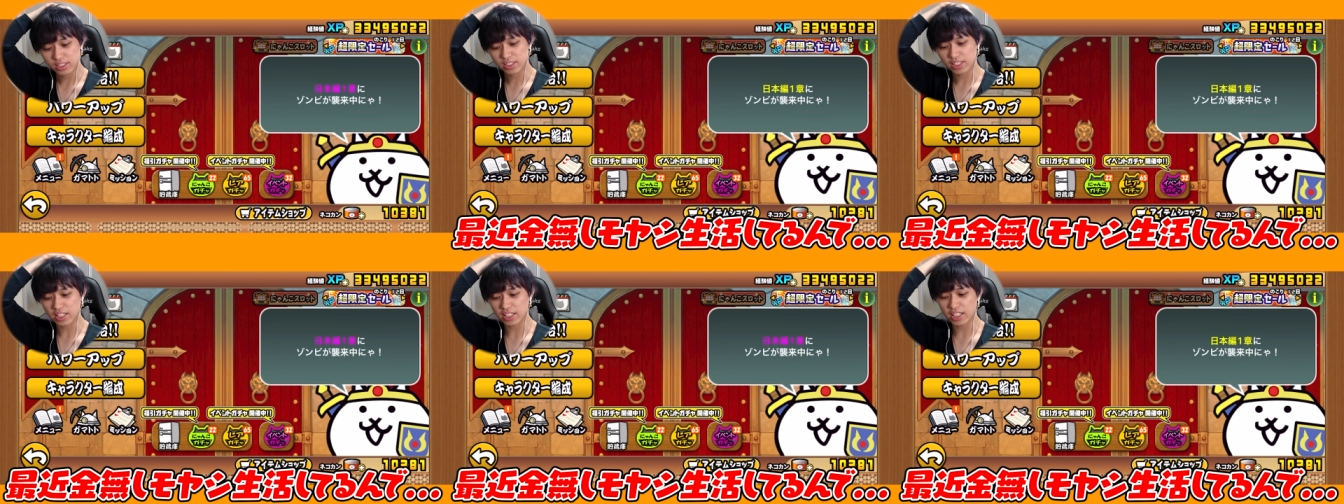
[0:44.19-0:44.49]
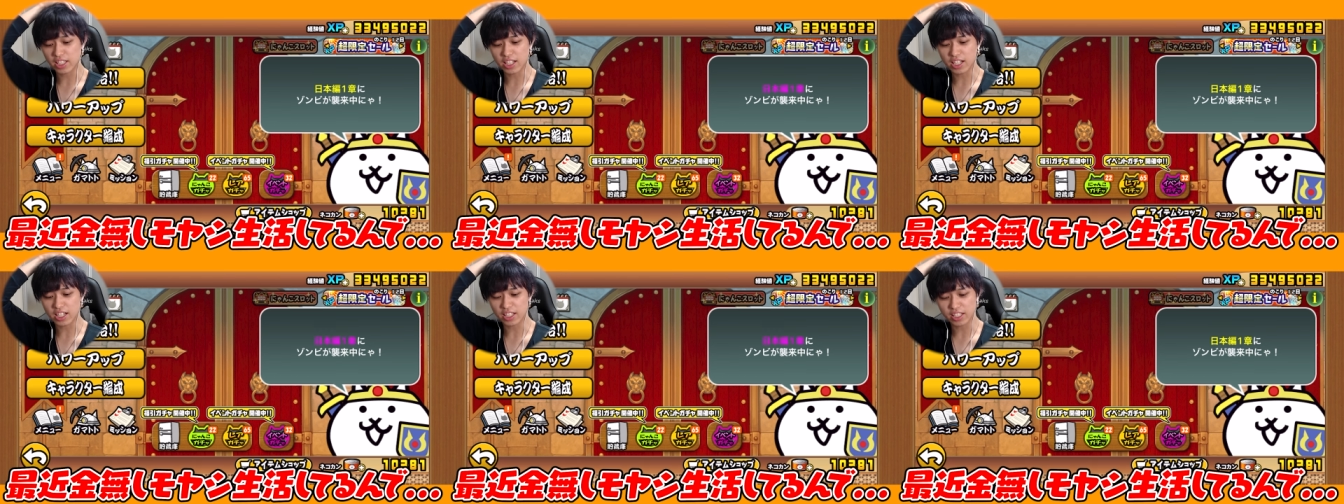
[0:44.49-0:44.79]
最
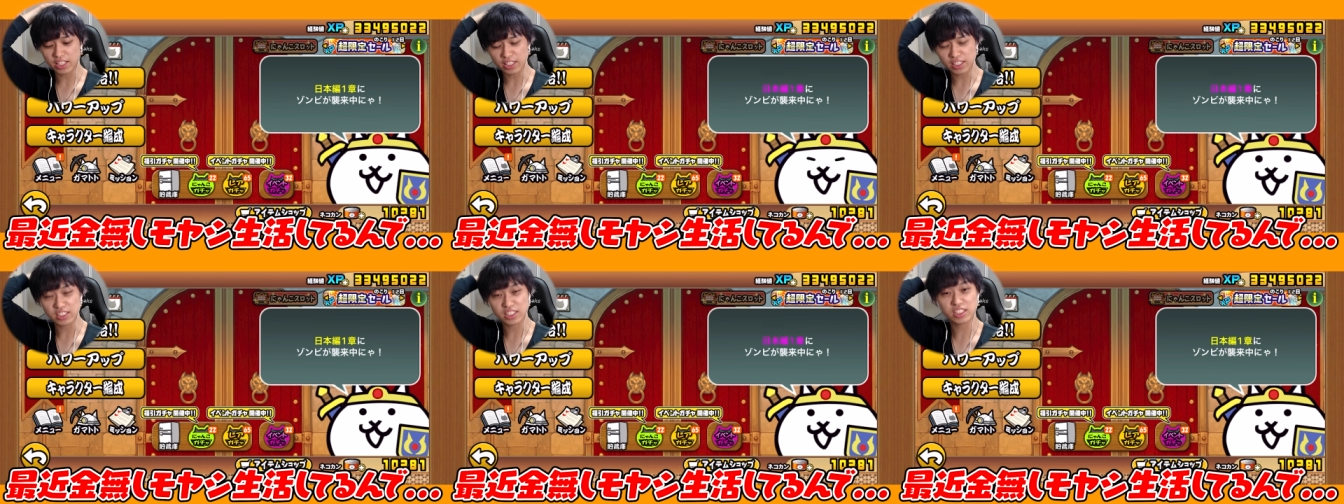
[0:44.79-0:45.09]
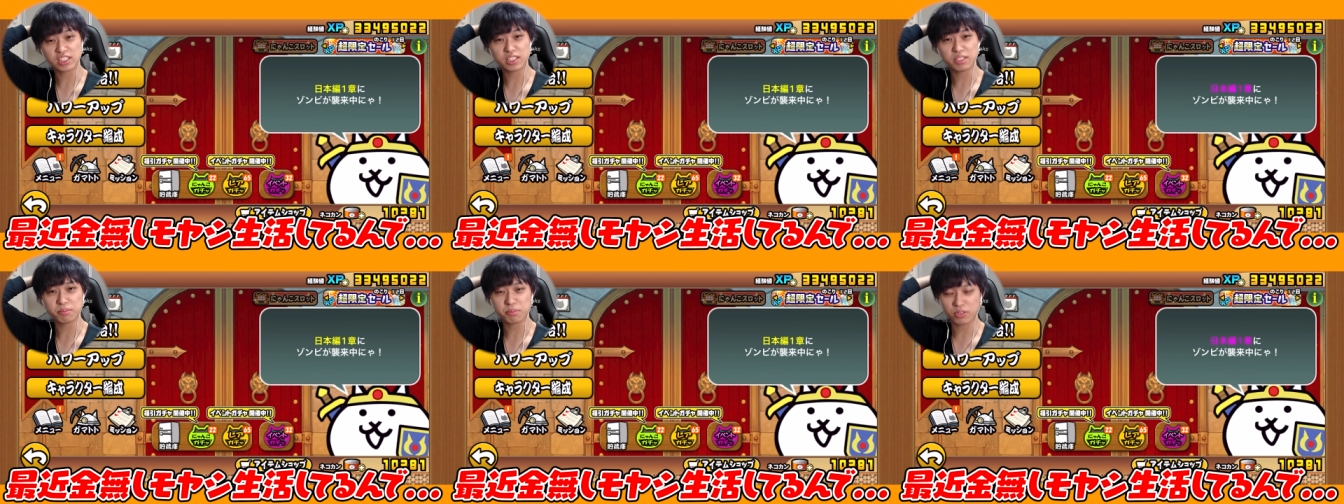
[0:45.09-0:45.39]
近金な
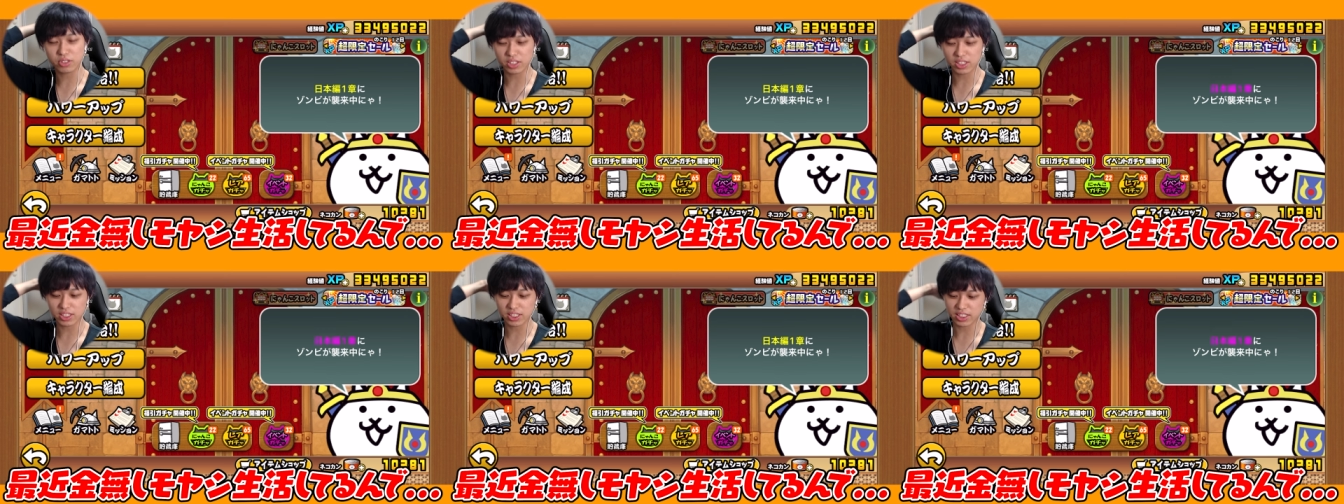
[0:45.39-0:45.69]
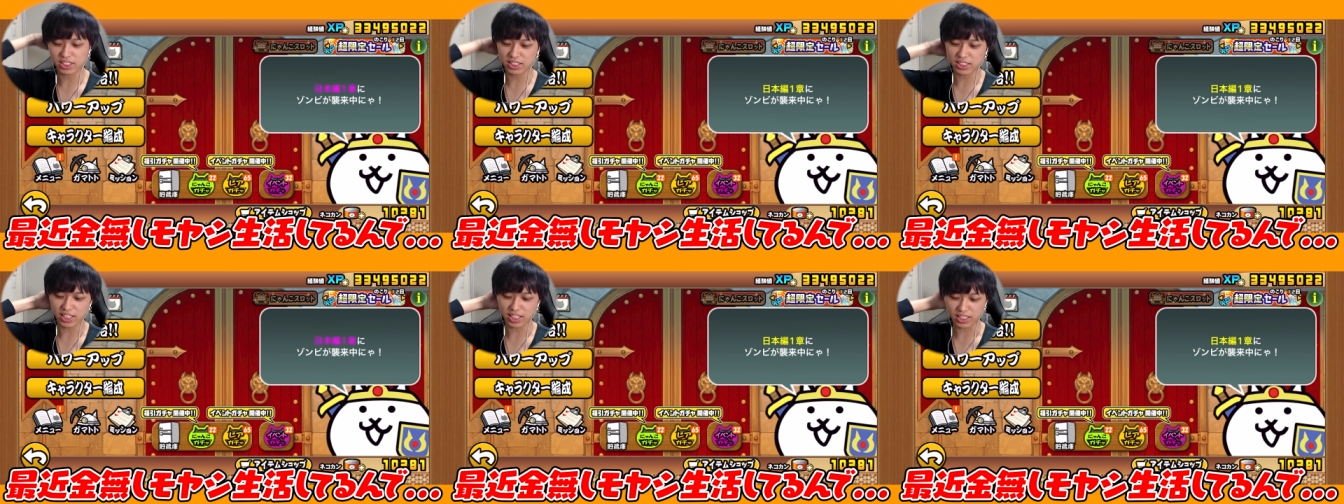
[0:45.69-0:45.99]
し、もや
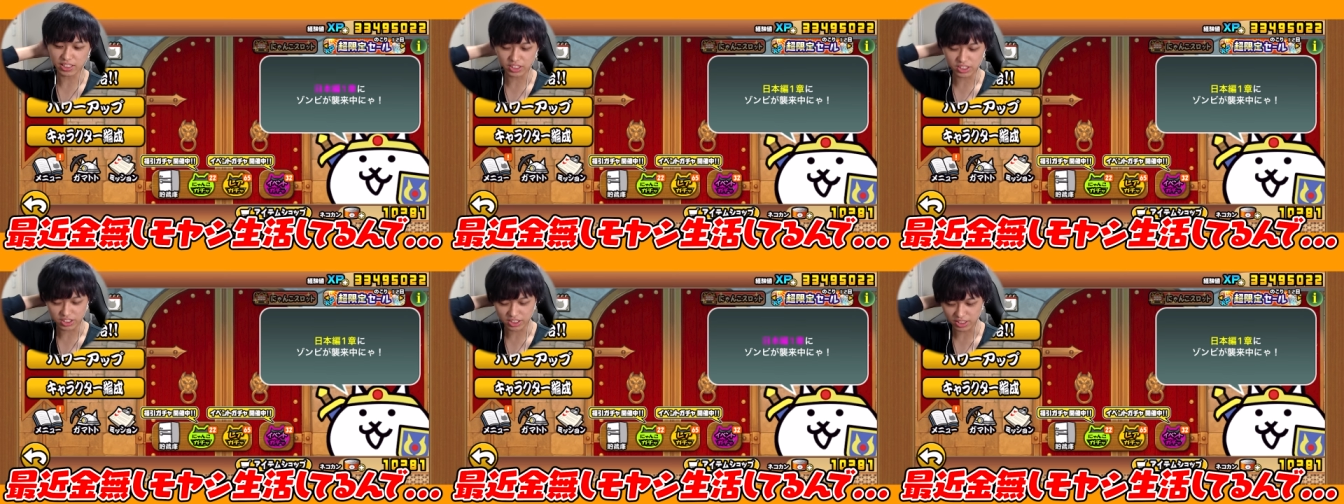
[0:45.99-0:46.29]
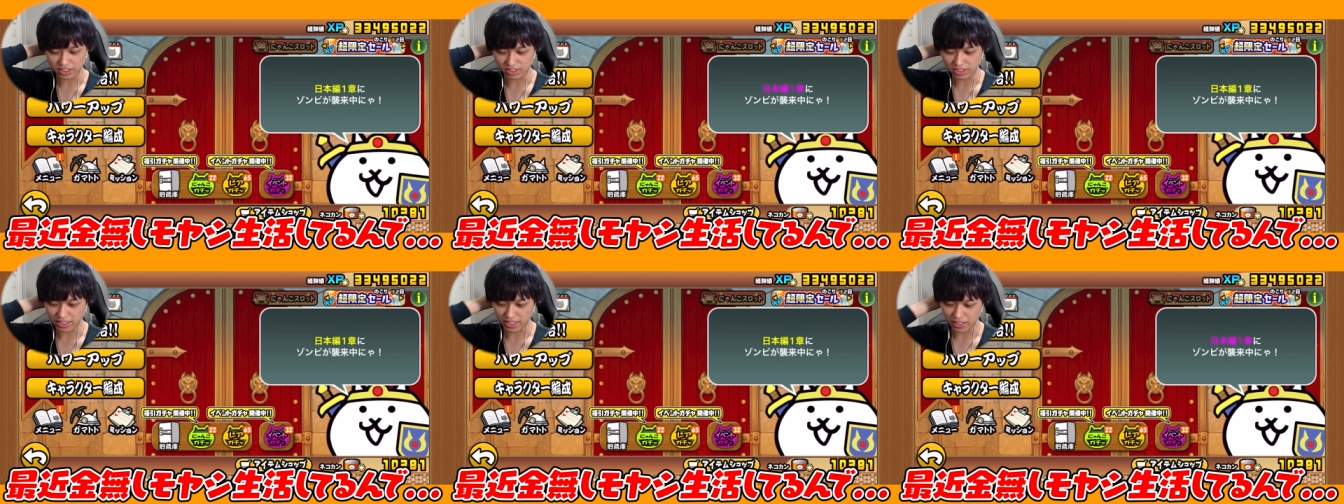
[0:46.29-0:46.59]
し生活して
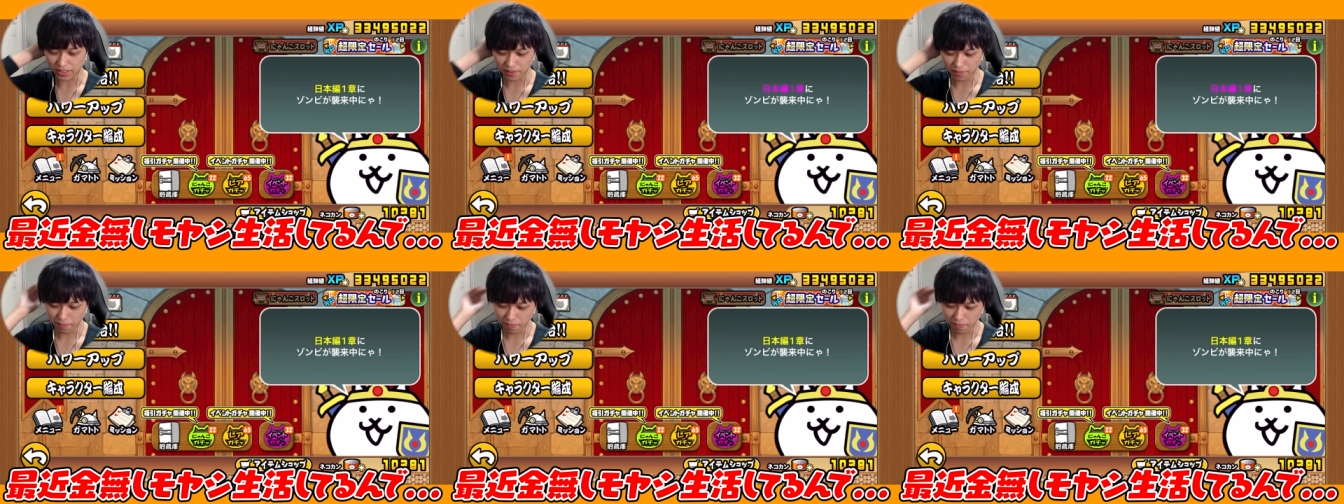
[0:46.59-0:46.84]
るんで、